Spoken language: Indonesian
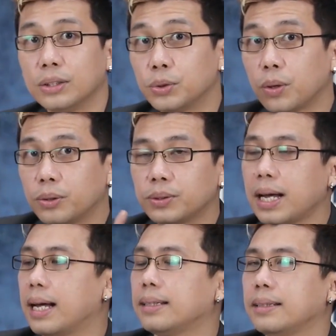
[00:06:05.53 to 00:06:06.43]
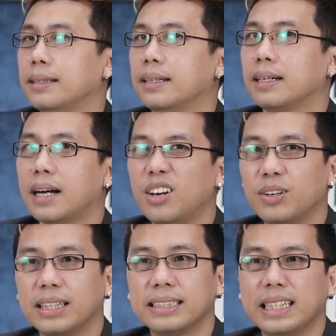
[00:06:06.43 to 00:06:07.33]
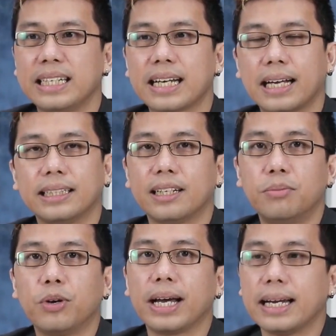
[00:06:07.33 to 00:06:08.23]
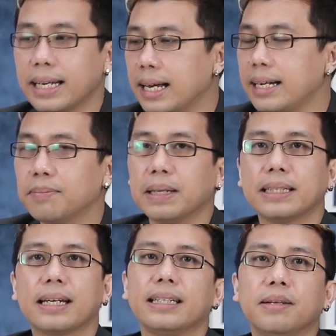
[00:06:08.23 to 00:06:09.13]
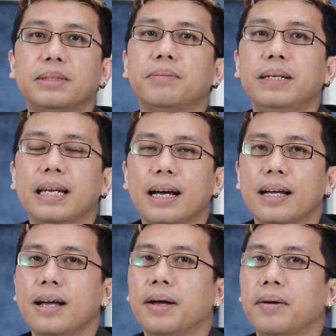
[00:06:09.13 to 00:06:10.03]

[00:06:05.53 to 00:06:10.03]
Suatu saat, kalau kita tingkah kita udah mulai aneh-aneh, pasangan kita bisa bilang,